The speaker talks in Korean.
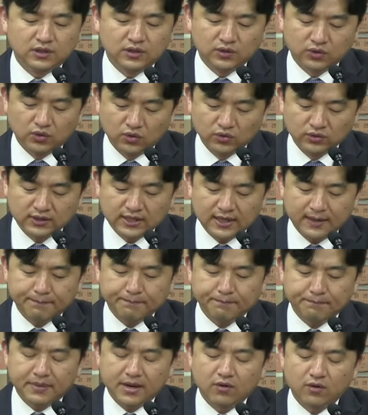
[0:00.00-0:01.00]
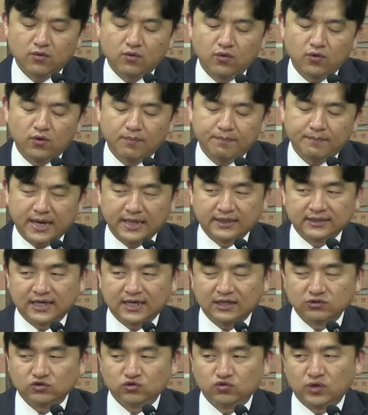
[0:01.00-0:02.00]
용납하고
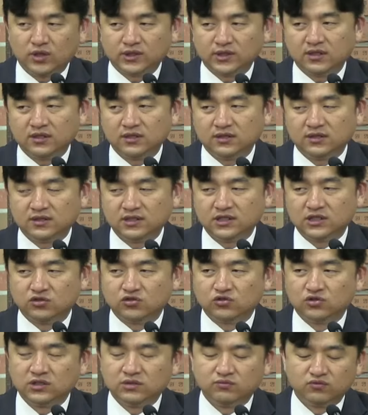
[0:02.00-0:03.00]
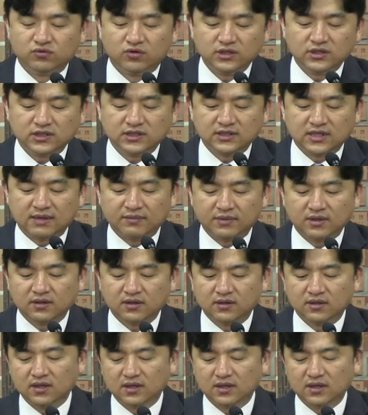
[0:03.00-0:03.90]
받아주어야 되는 그 기준이 무엇이냐면